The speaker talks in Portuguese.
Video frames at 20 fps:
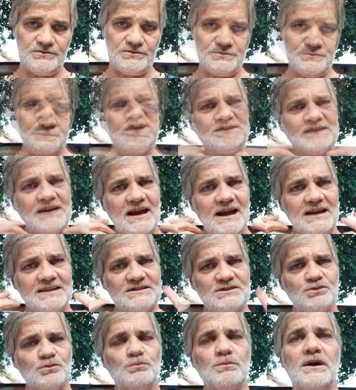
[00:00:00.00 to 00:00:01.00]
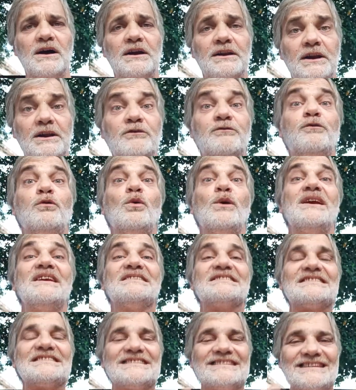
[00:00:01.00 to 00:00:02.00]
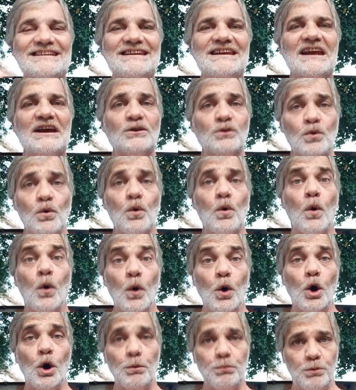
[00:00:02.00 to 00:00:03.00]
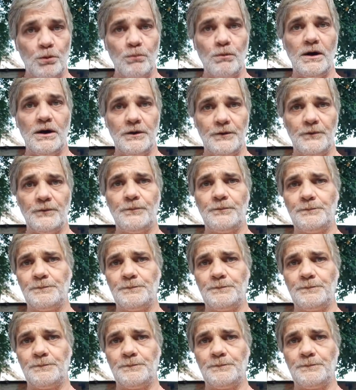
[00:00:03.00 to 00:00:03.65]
Fala da raça humana, influencia no corpo humano.